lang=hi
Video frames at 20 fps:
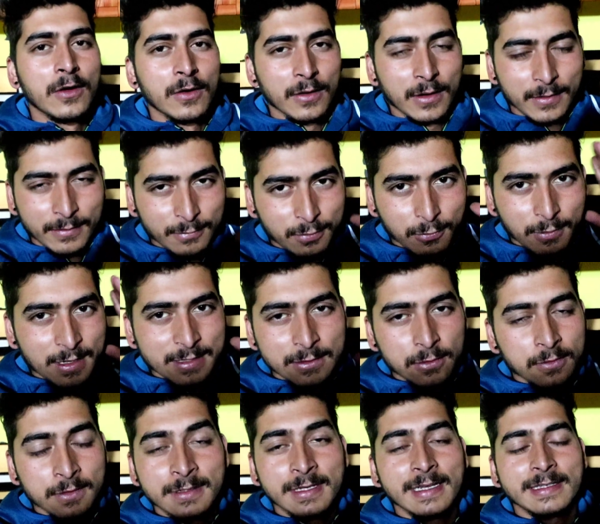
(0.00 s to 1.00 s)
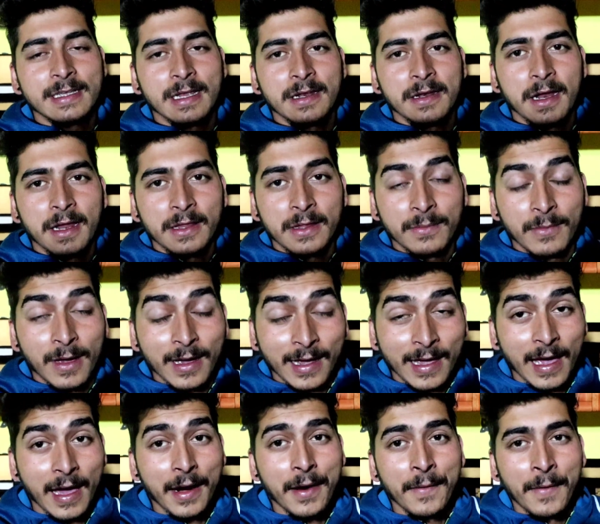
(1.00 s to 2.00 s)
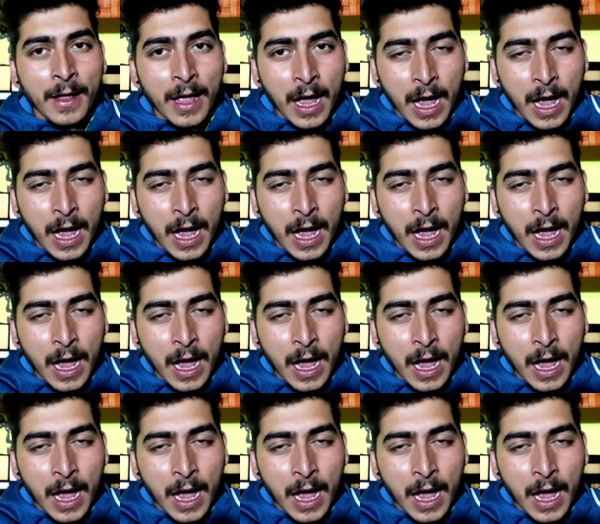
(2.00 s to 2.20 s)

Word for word: मतलब थोड़ा सुन सा चल रहा है दिमाग खैर